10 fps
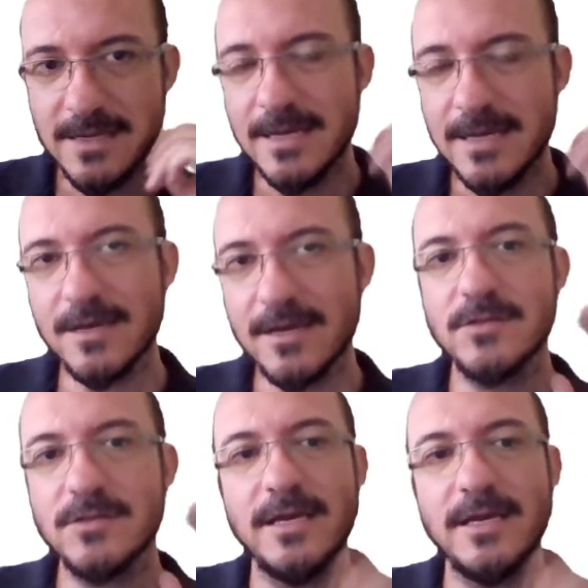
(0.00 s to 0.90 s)
que, que
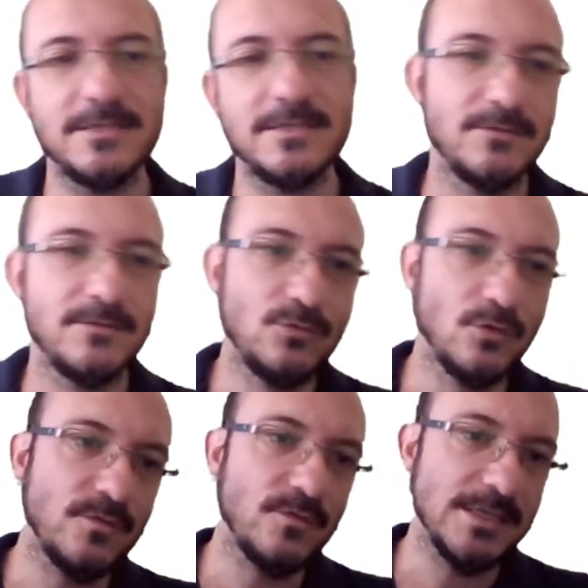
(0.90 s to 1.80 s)
acontece?
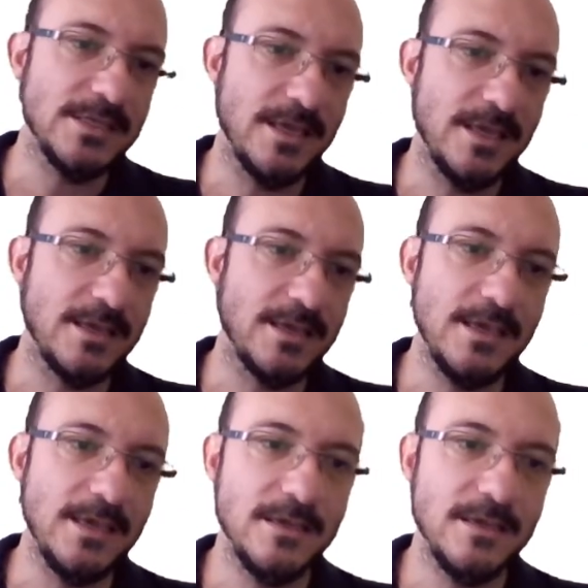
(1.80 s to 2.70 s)
Tudo que você tem
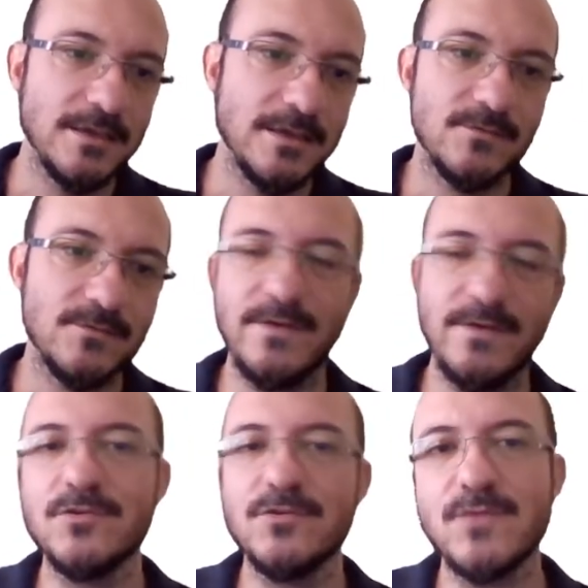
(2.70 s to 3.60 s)
aqui, você
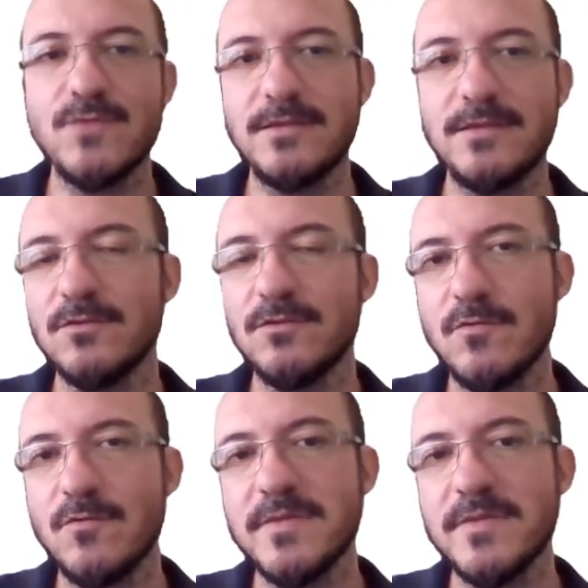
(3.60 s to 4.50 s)
vai continuar tendo
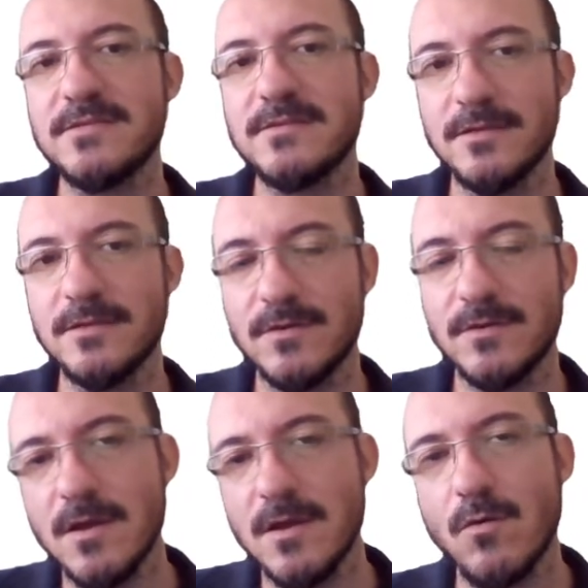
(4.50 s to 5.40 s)
como mestrando.
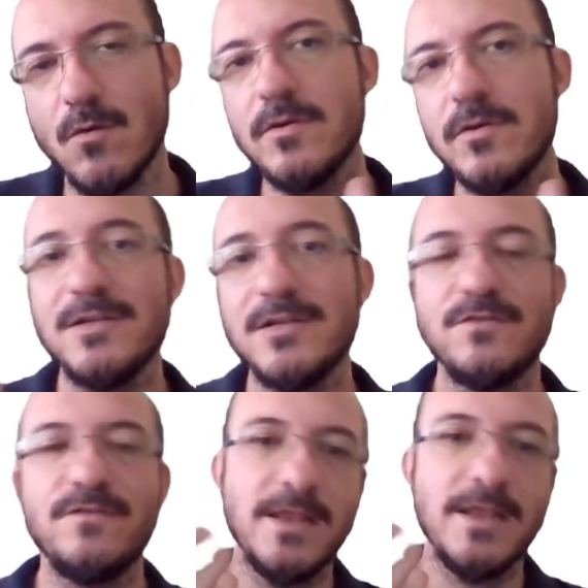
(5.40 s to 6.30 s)
Qual que é a
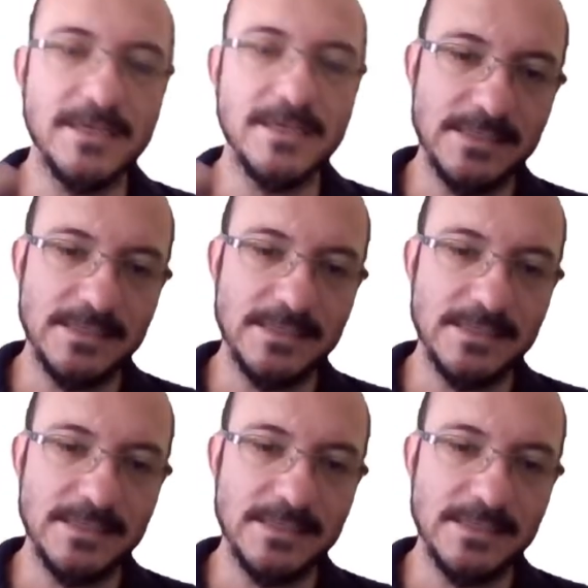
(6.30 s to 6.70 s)
diferença?